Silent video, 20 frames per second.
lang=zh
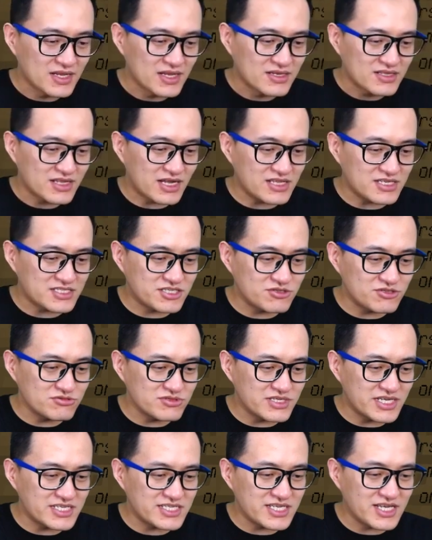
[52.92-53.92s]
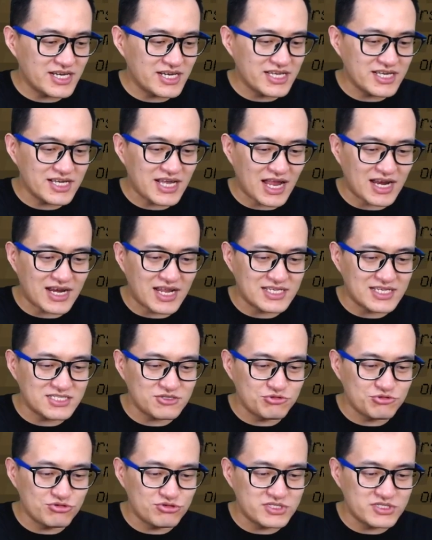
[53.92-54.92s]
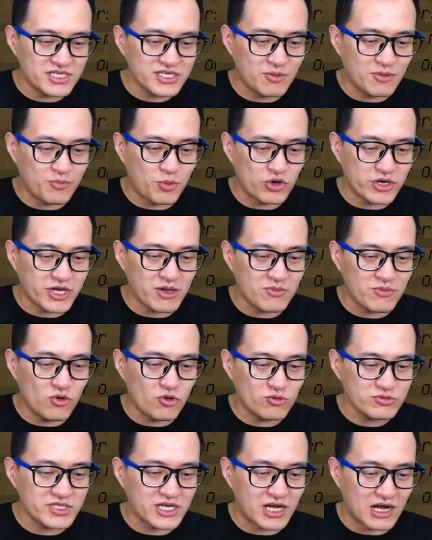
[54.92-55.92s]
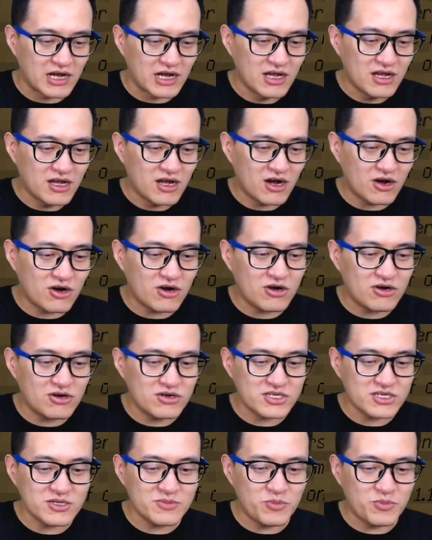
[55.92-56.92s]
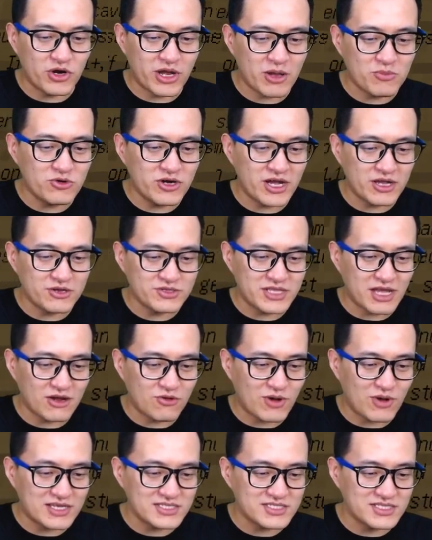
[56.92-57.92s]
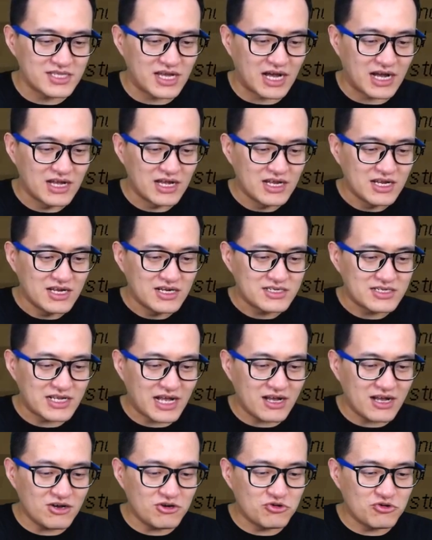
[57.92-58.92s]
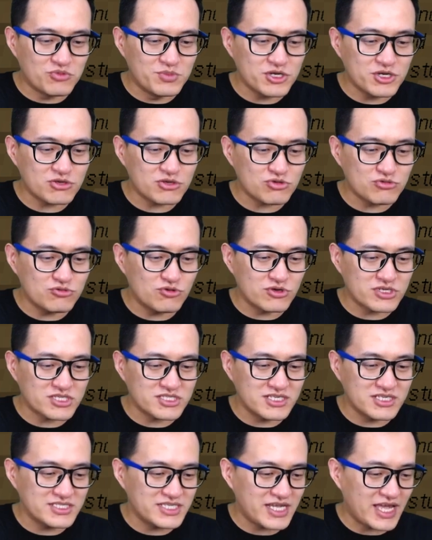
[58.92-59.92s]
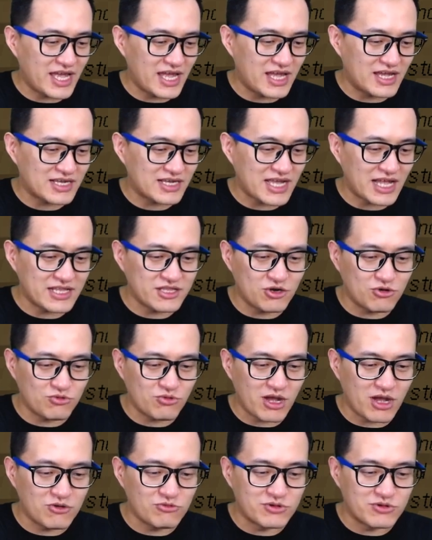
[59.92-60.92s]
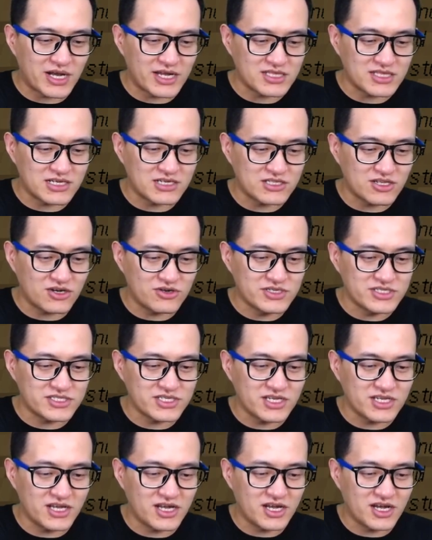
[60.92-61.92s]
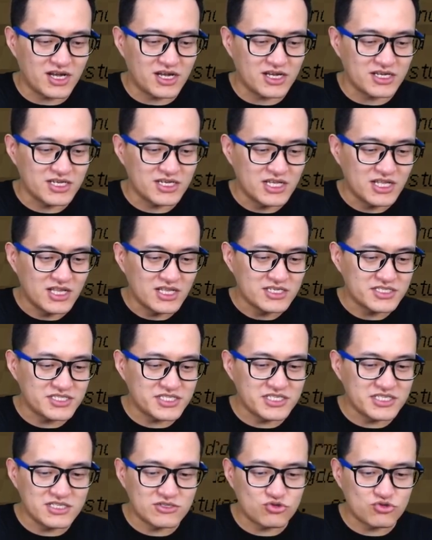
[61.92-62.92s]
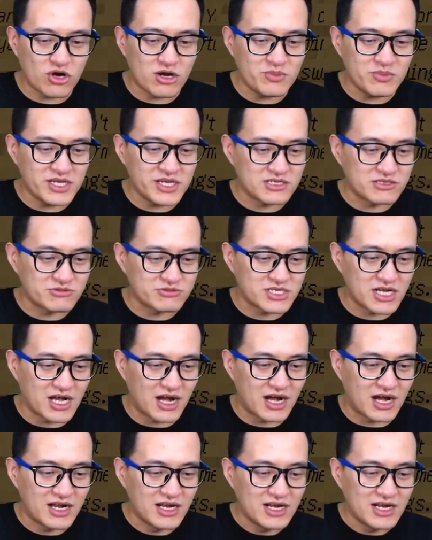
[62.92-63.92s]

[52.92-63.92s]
它的其中的一些灵感来自于这个 Pokemon 的，哦，跟 Pokemon 还有点关系的。然后我们要通过射箭干掉怪物，还得到一些新的装备，是不是啊？